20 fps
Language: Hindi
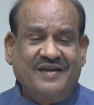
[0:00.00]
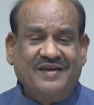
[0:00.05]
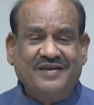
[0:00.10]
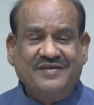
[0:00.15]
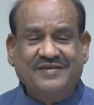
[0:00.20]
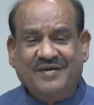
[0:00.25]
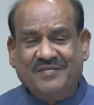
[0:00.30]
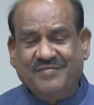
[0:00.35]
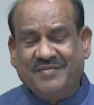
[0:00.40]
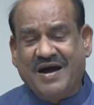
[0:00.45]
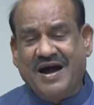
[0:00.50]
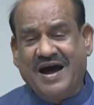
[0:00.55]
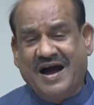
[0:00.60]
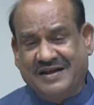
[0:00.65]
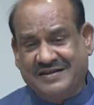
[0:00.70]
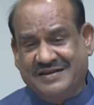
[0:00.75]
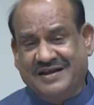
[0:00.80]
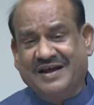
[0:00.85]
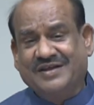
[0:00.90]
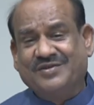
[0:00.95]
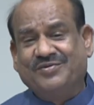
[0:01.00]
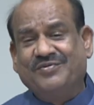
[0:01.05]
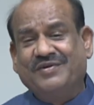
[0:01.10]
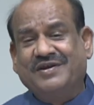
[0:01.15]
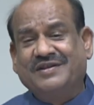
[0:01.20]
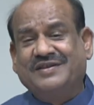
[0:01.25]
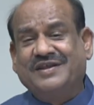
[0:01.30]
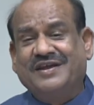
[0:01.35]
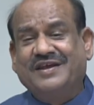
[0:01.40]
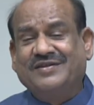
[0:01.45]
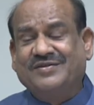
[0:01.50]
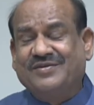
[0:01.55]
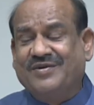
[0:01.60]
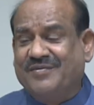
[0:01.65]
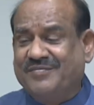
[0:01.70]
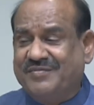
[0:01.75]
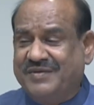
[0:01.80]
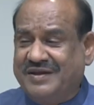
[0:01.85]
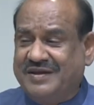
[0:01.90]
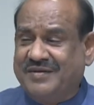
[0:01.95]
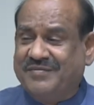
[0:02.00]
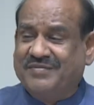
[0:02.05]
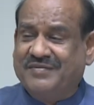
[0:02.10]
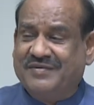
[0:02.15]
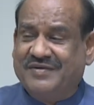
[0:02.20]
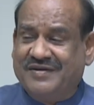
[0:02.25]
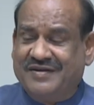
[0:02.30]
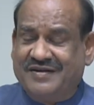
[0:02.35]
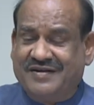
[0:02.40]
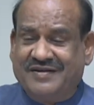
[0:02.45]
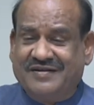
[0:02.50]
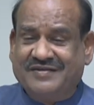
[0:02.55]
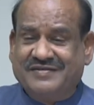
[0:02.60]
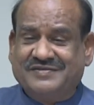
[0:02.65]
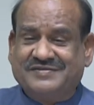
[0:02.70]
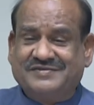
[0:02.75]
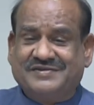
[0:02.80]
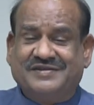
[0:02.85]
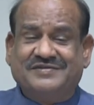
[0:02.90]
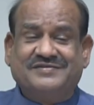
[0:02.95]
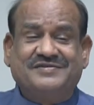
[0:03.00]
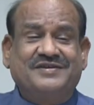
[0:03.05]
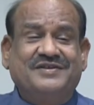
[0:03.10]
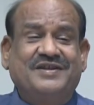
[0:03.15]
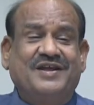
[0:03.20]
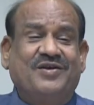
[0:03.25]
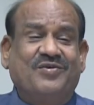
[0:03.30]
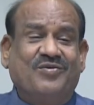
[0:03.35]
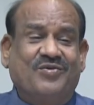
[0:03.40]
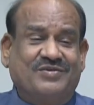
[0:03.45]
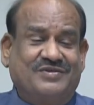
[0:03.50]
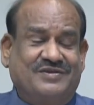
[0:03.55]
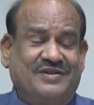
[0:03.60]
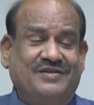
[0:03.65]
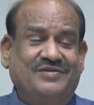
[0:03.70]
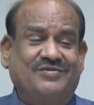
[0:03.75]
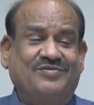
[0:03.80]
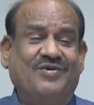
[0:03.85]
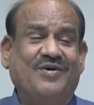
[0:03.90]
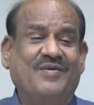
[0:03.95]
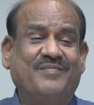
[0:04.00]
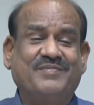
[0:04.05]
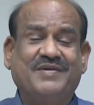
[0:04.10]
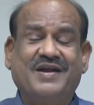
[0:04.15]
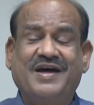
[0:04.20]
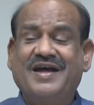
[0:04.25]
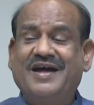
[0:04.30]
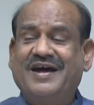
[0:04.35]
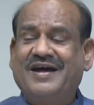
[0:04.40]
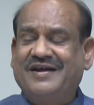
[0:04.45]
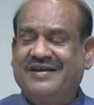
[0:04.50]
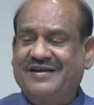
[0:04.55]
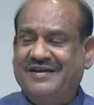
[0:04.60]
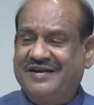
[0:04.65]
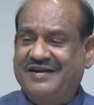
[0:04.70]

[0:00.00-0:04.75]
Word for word: कि जब आजाद हुए थे तो हमने जब संसदीय लोकतंत्र को अपनाया